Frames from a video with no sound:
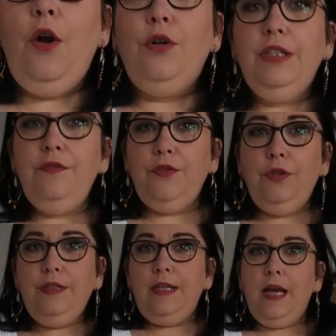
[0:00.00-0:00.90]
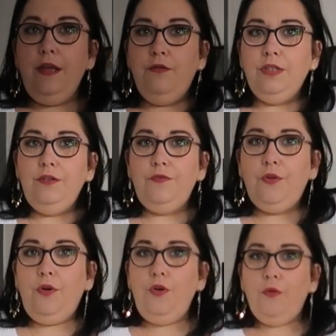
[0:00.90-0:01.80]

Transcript: Au niveau taille, au niveau